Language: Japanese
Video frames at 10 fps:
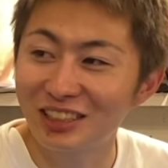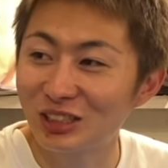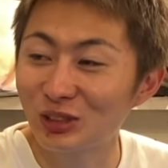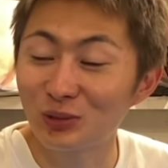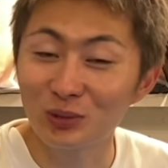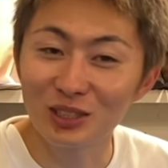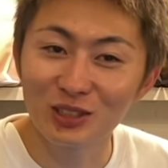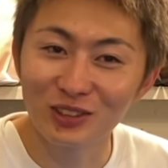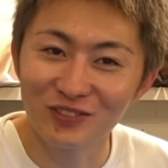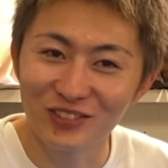ちょっとね、
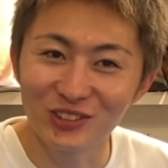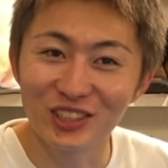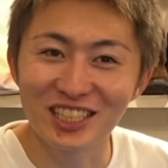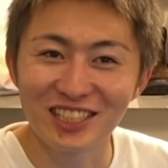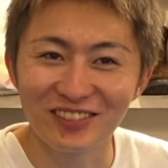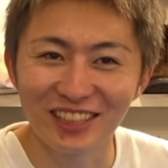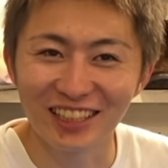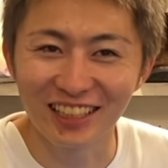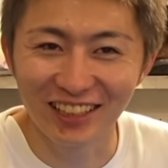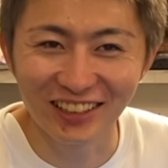嬉しいみた
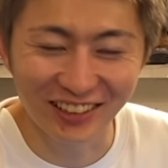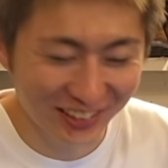いな。